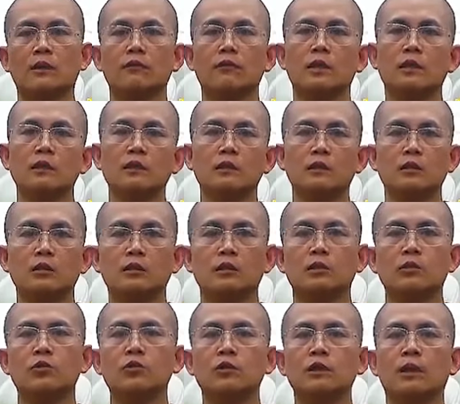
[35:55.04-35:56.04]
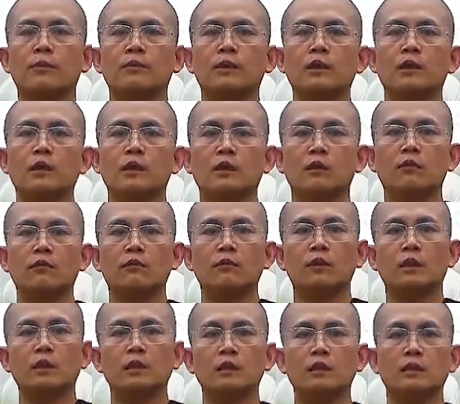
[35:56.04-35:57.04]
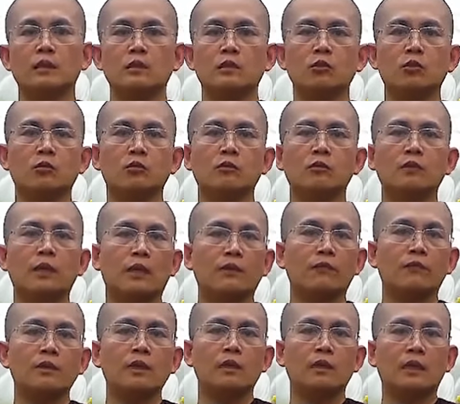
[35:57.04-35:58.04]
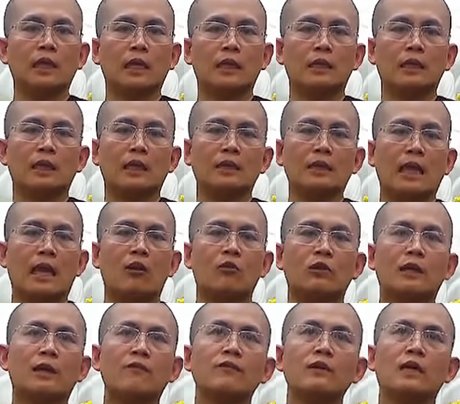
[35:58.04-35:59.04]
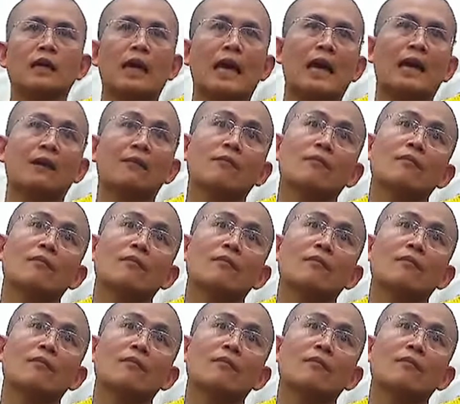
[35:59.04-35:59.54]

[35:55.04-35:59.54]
vẫn tu tập vẫn dùng cái phước này lại tạo ra phước khác